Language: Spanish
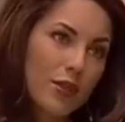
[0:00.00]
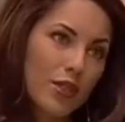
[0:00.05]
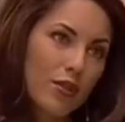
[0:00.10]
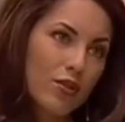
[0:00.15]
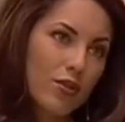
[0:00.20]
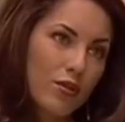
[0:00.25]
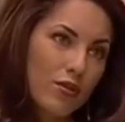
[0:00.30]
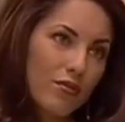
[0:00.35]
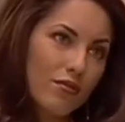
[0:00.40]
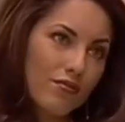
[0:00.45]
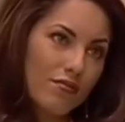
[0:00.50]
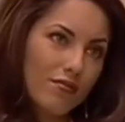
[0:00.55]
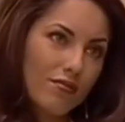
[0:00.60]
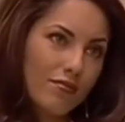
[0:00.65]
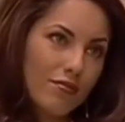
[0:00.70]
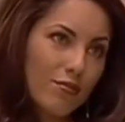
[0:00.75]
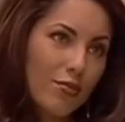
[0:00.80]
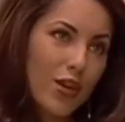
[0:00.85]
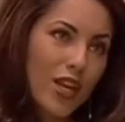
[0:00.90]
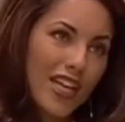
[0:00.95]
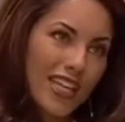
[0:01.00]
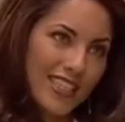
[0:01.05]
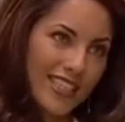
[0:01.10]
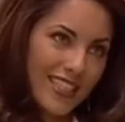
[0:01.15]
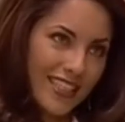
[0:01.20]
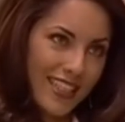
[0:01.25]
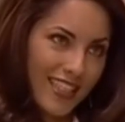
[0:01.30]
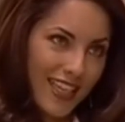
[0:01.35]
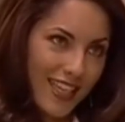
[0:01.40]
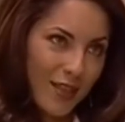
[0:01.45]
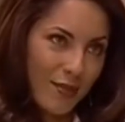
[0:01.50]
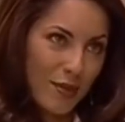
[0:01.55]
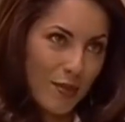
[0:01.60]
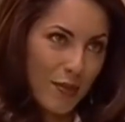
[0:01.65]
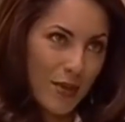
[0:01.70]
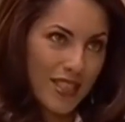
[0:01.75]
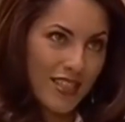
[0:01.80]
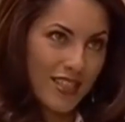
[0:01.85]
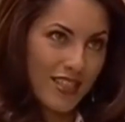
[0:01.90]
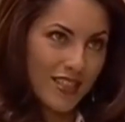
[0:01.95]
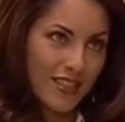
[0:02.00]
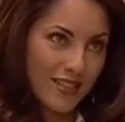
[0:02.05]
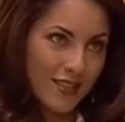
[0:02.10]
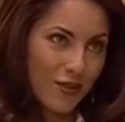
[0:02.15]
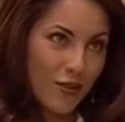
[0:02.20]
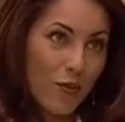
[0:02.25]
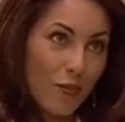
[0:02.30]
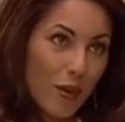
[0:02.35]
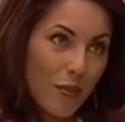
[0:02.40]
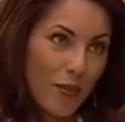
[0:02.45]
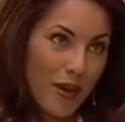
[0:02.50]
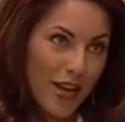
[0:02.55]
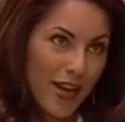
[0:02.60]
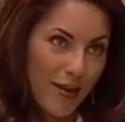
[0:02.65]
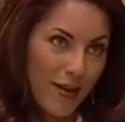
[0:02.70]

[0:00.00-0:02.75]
pero voy a necesitar que me prestes ropa para